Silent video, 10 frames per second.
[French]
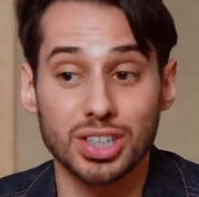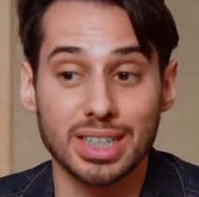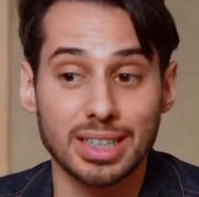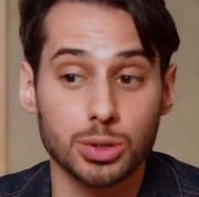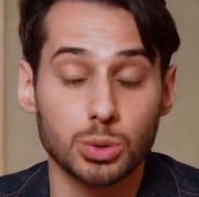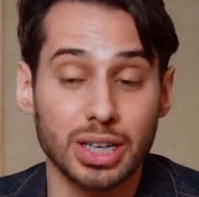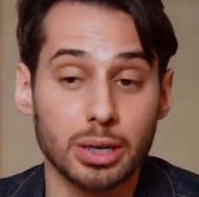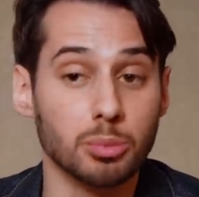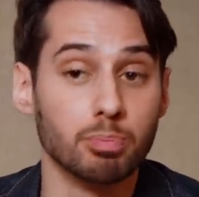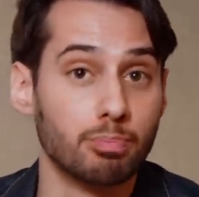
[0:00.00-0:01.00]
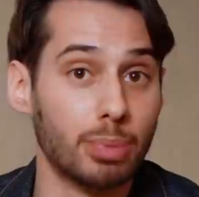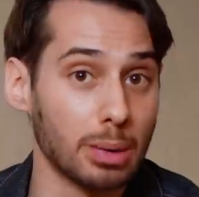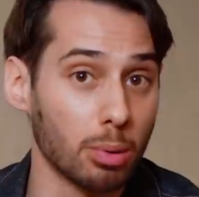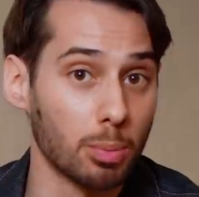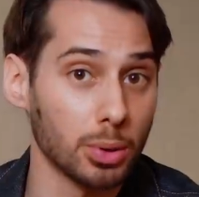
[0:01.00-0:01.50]
c'est d'ajouter une
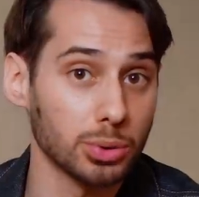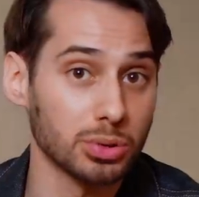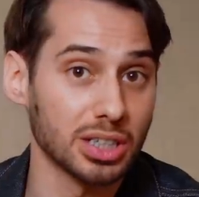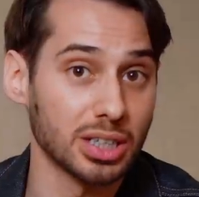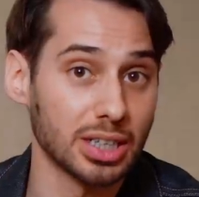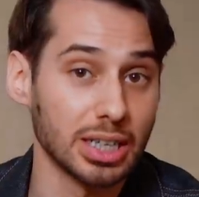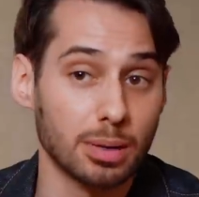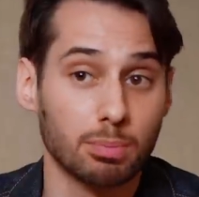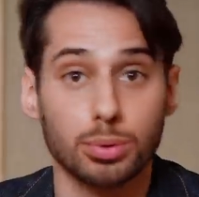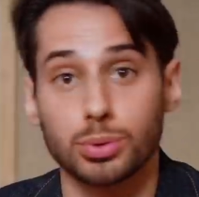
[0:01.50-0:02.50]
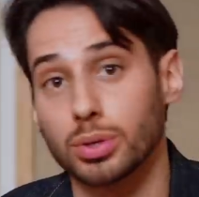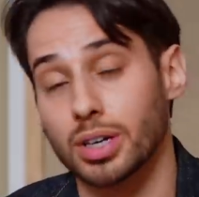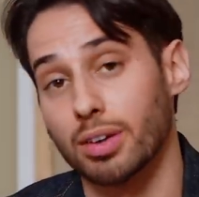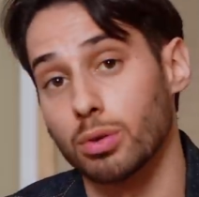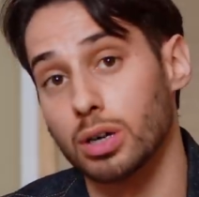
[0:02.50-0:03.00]
belle proportion de synthétique plutôt
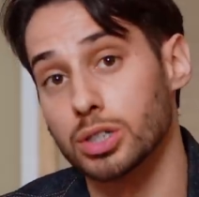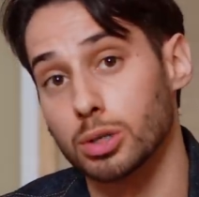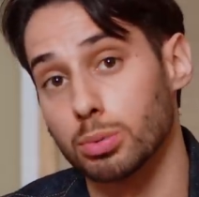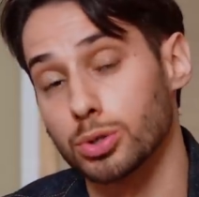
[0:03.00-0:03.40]
qu'avoir un 100%